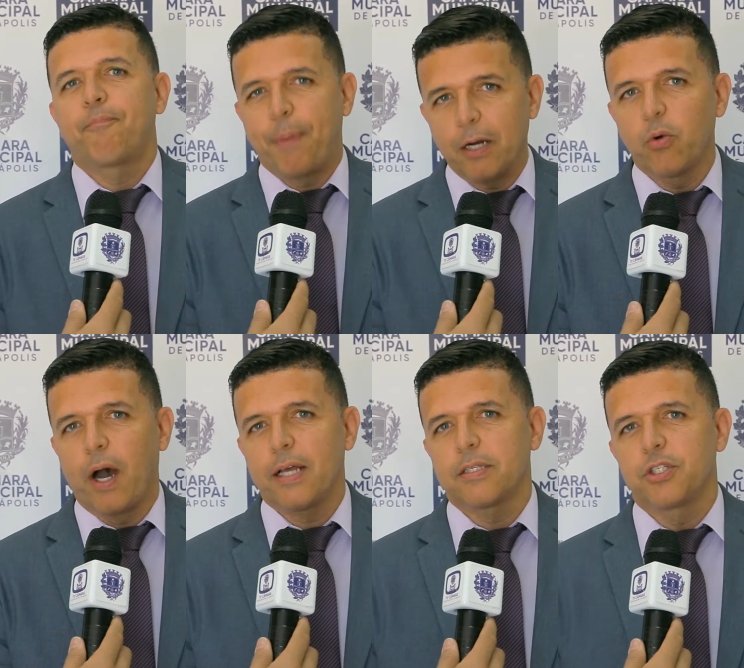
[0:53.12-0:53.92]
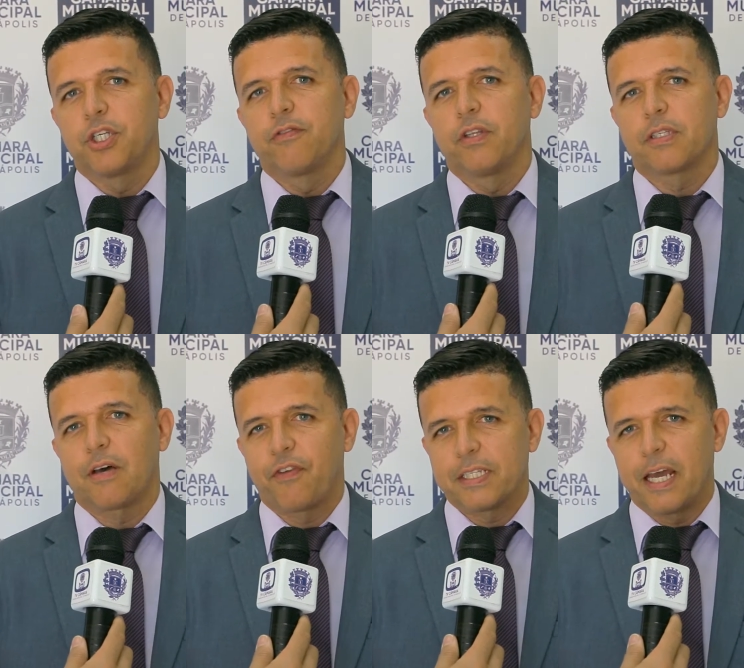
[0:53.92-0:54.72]
perdoar essas dívidas, a
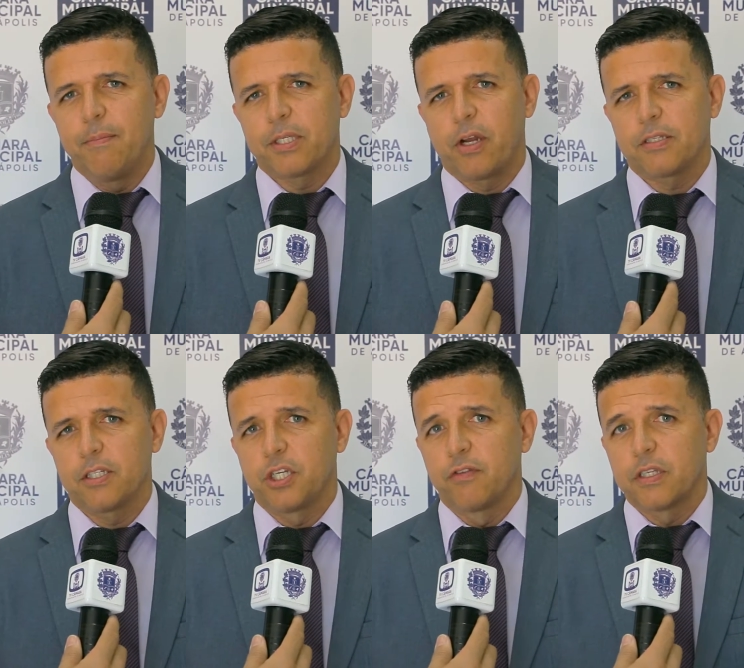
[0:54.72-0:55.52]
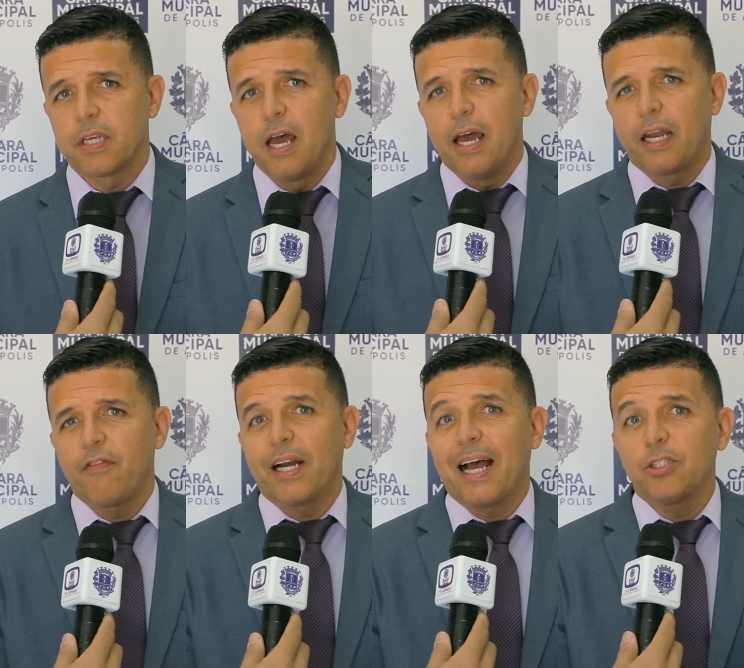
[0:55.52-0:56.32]
fazer a remissão dessas dívidas. Na
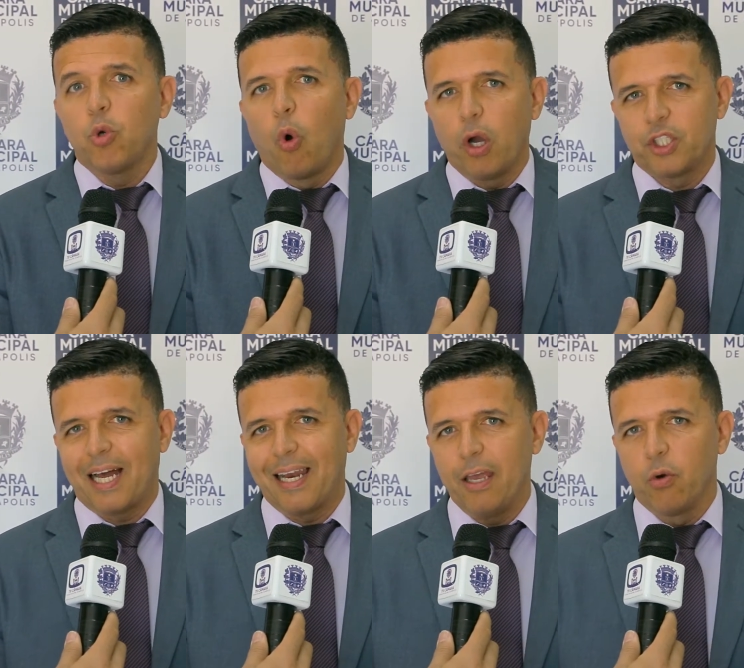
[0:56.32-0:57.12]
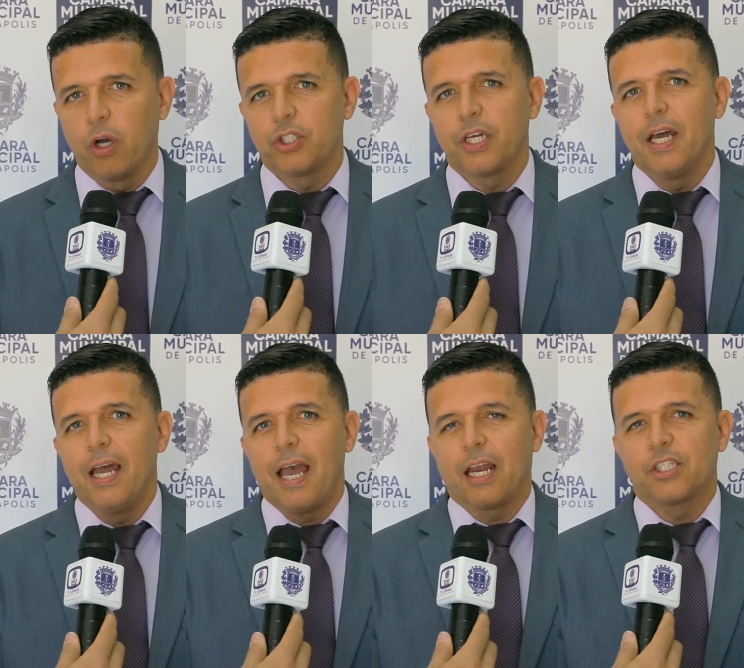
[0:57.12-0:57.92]
verdade, hoje, a lei hoje,
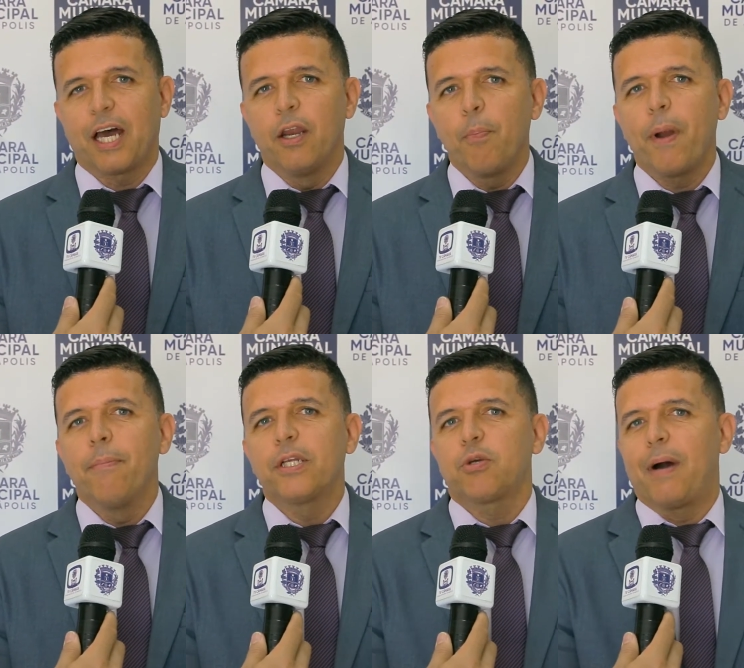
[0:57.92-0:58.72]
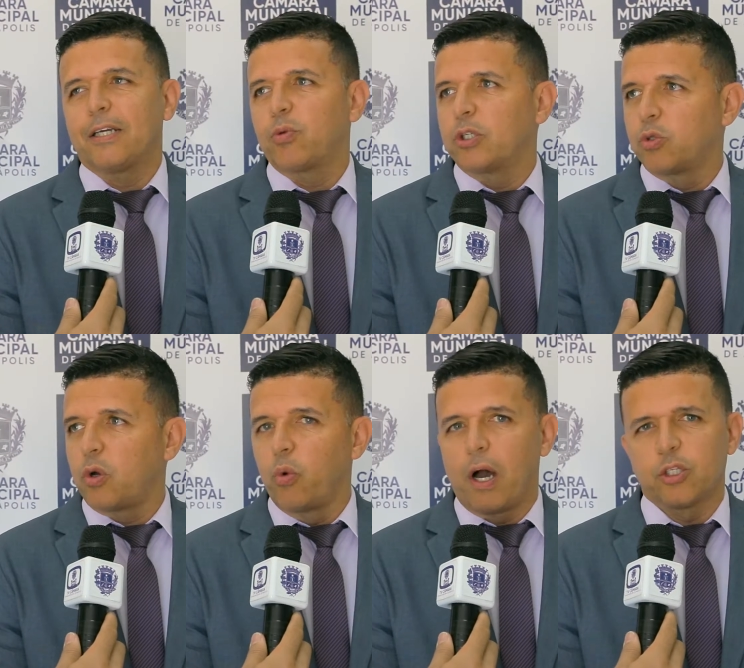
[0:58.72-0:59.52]
ela já não permite mais o, aju
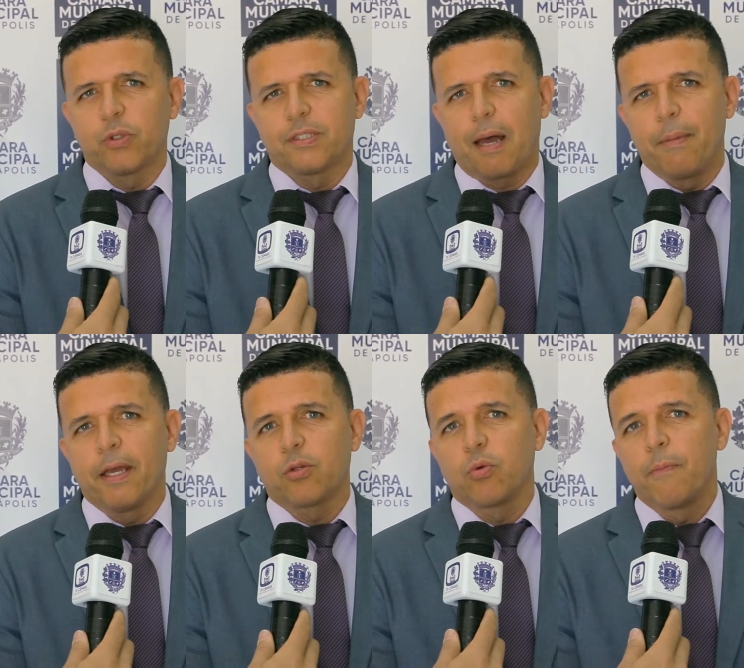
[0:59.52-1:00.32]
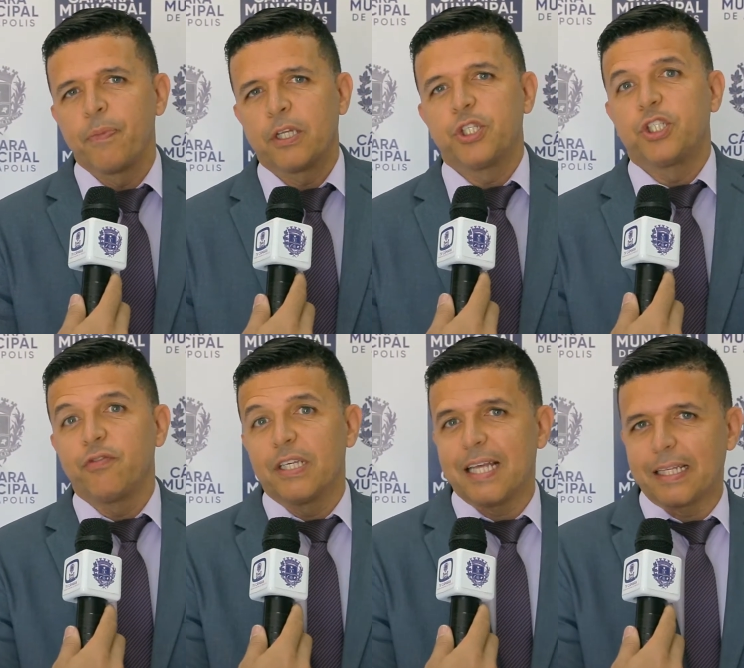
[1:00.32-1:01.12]
o ajuizamento de
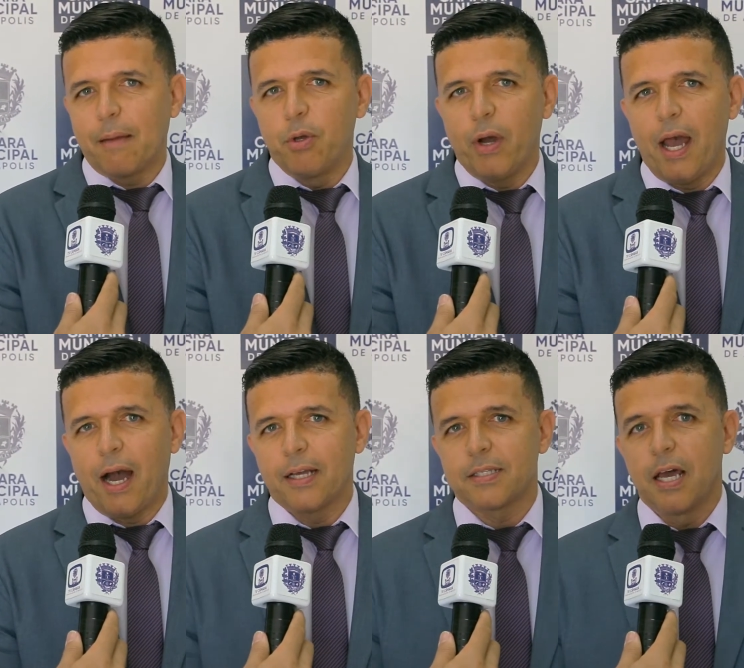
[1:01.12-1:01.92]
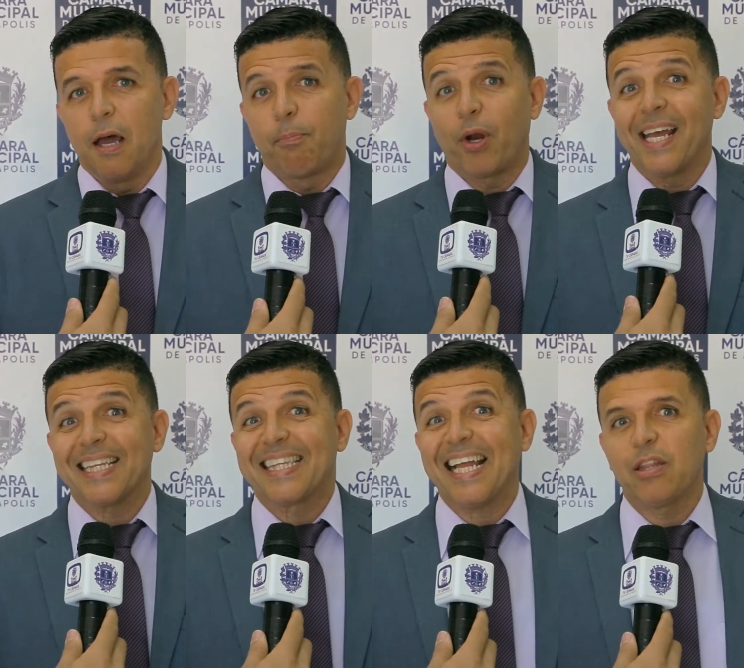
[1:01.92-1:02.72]
dívidas até mil reais. Porém,
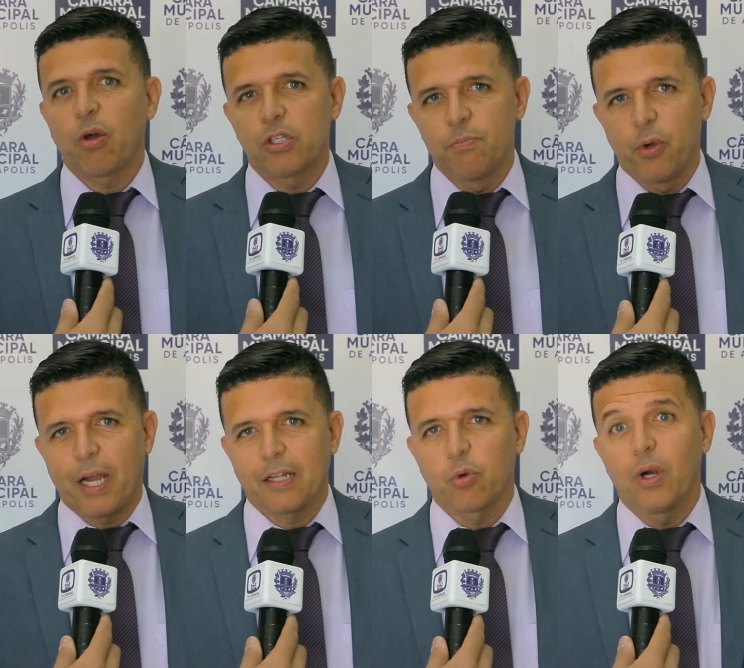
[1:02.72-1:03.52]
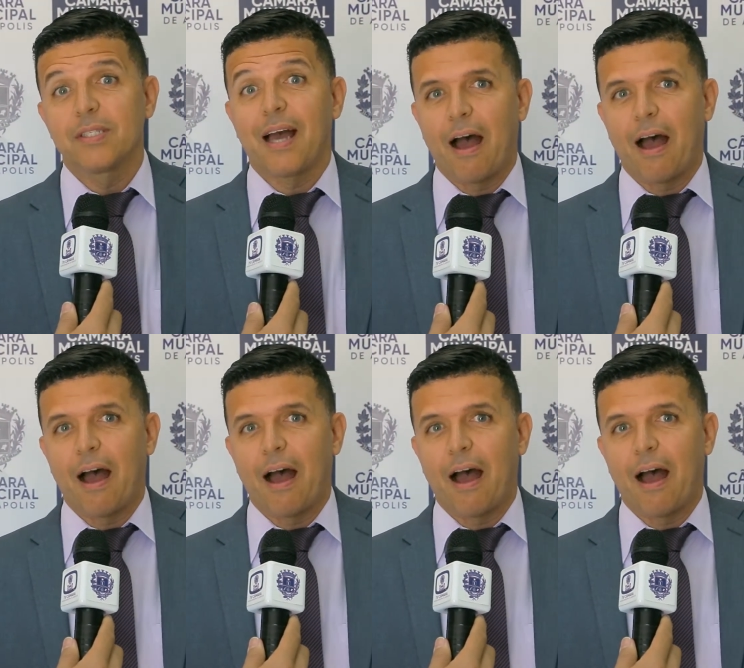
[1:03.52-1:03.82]
até 2014,